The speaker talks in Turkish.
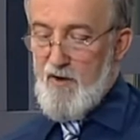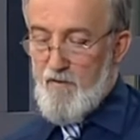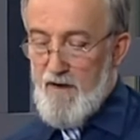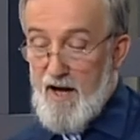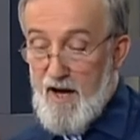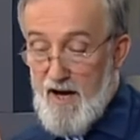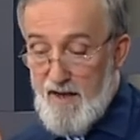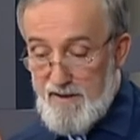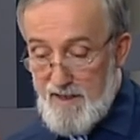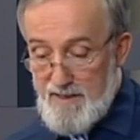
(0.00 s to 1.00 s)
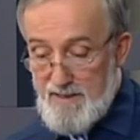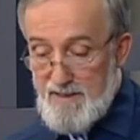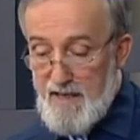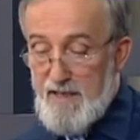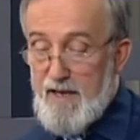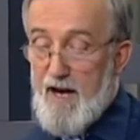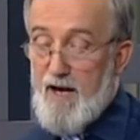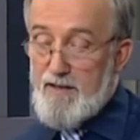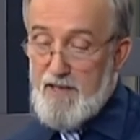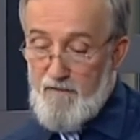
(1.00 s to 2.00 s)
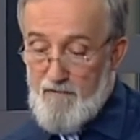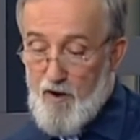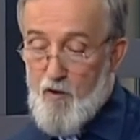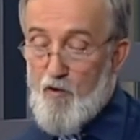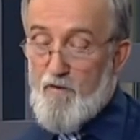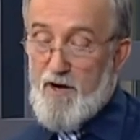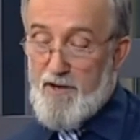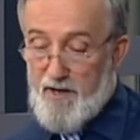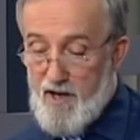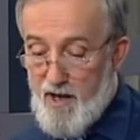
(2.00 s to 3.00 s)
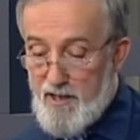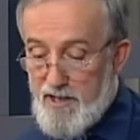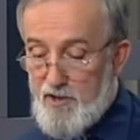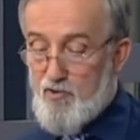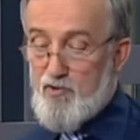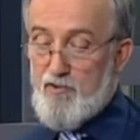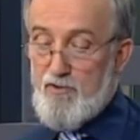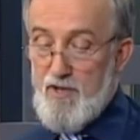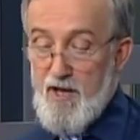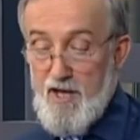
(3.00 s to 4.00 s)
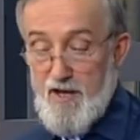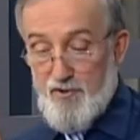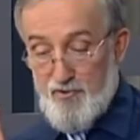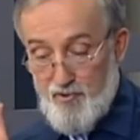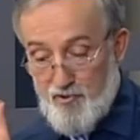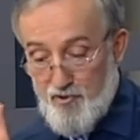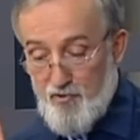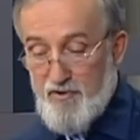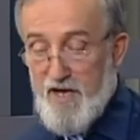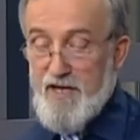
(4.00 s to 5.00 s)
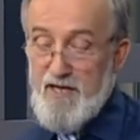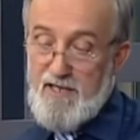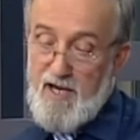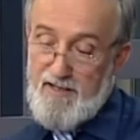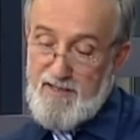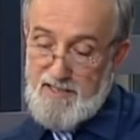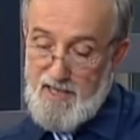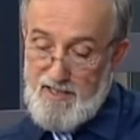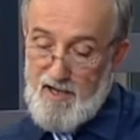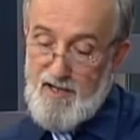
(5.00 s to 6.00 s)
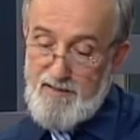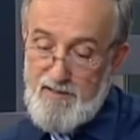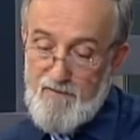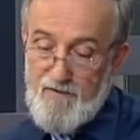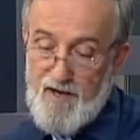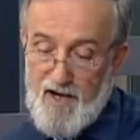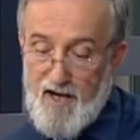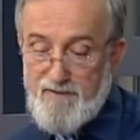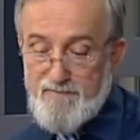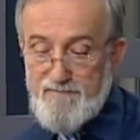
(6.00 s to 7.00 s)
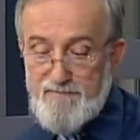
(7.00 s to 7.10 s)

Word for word: ve âtez zekâte ve huve râki'un rükûdeyken zekâzi veren